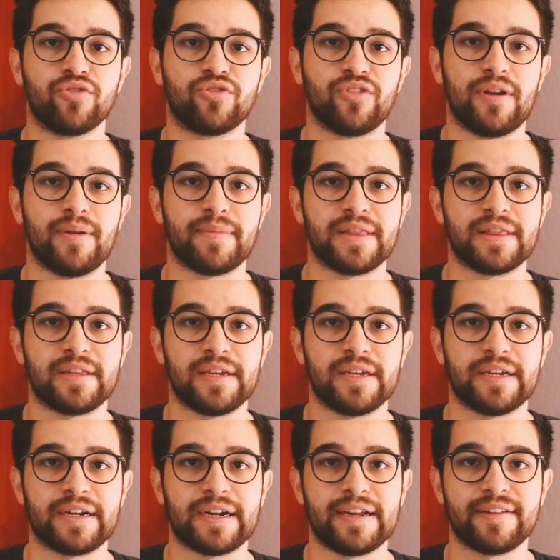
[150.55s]

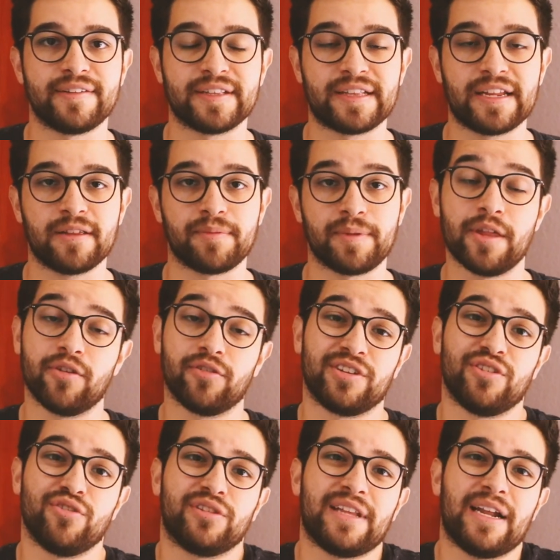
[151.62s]
solamente realice tres videos,
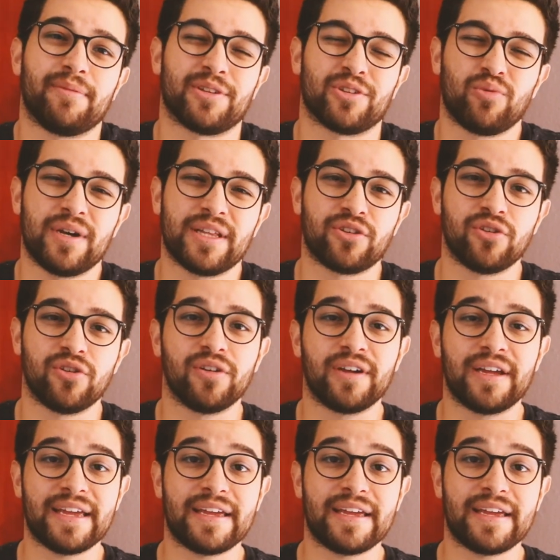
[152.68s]
sino tal vez cuatro,